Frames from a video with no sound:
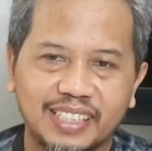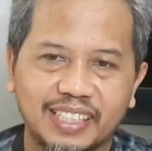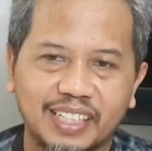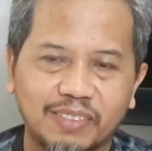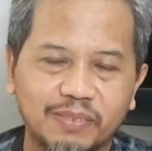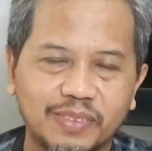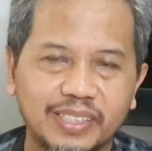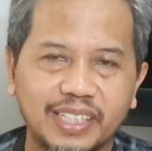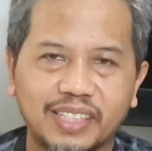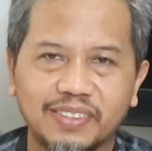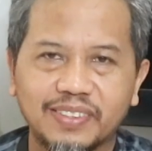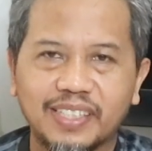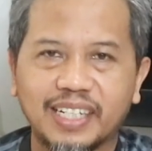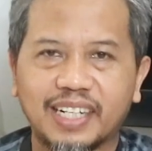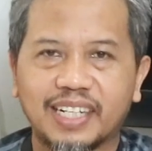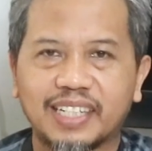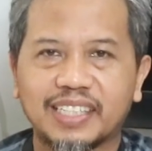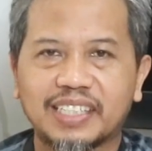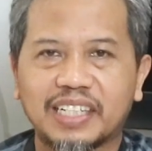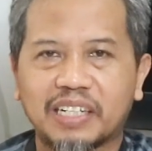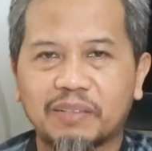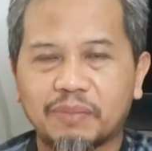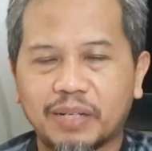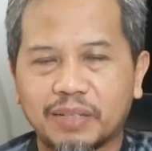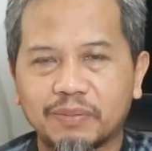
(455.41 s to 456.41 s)
Tapi ya
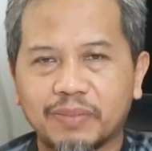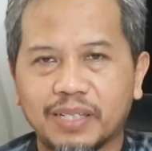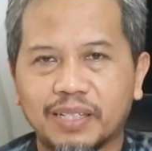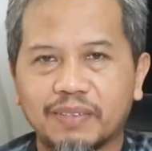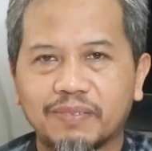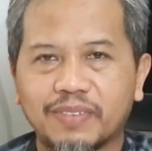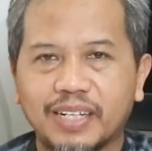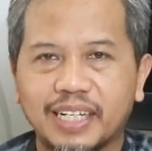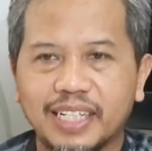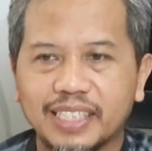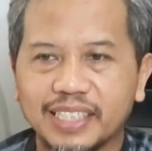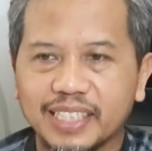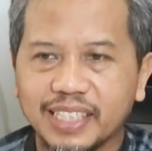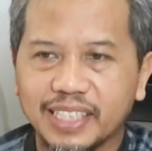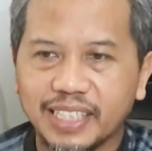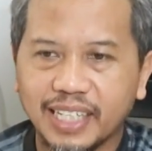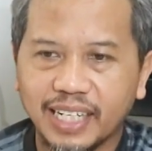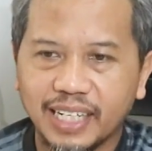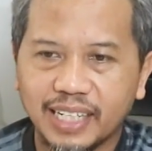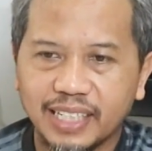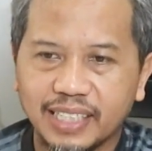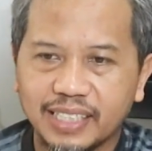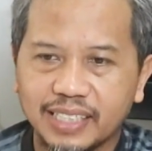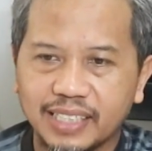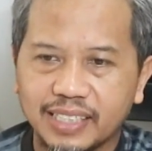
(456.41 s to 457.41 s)
udah nggak apa-apa, paling
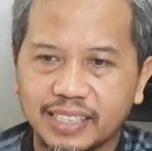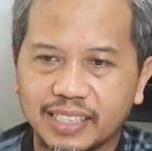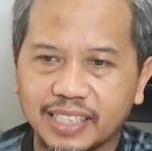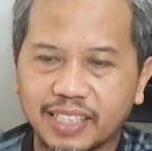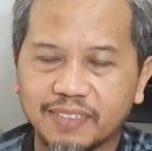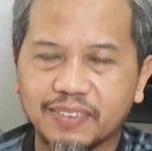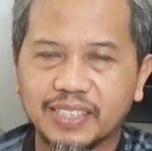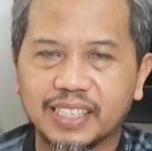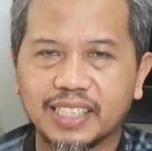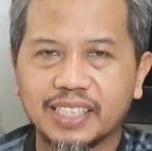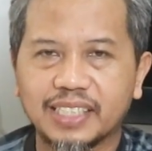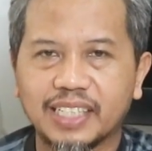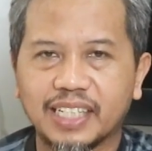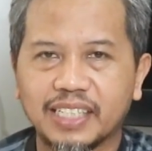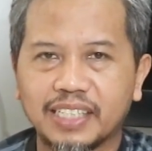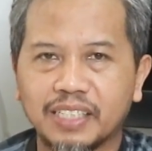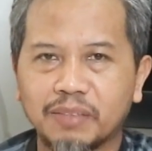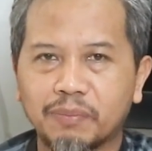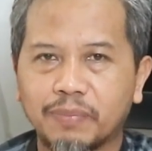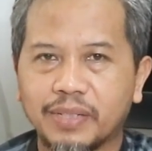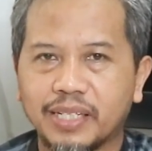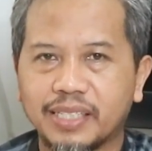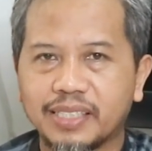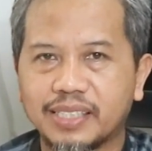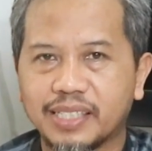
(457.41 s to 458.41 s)
tidak kawan kita
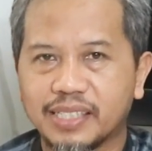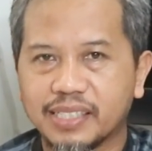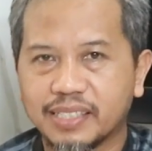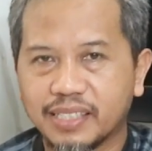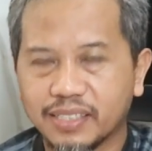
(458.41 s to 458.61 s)
ini belajar